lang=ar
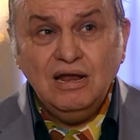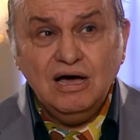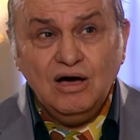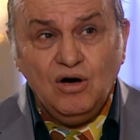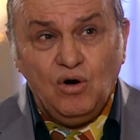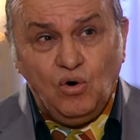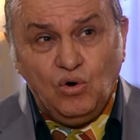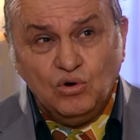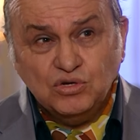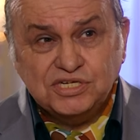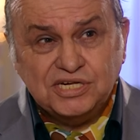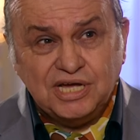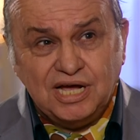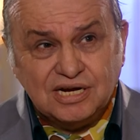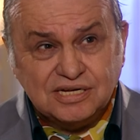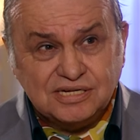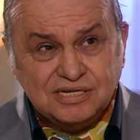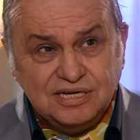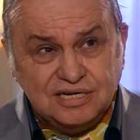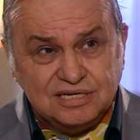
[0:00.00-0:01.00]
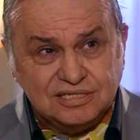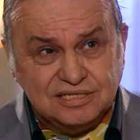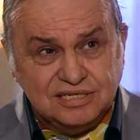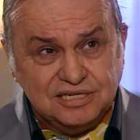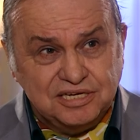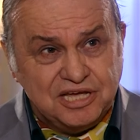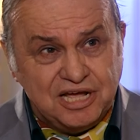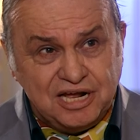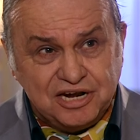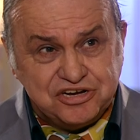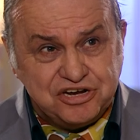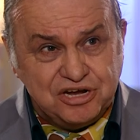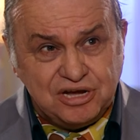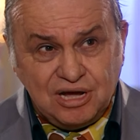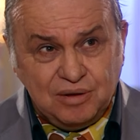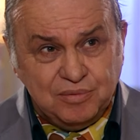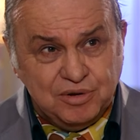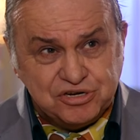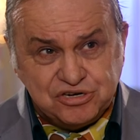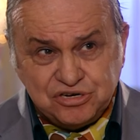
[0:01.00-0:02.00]
لهلأ ما شفتي هدف
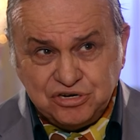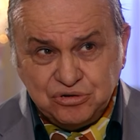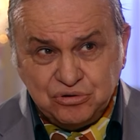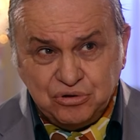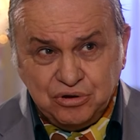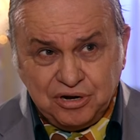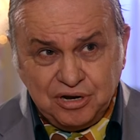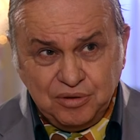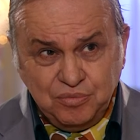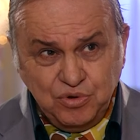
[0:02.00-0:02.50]
هالسرسري من ورا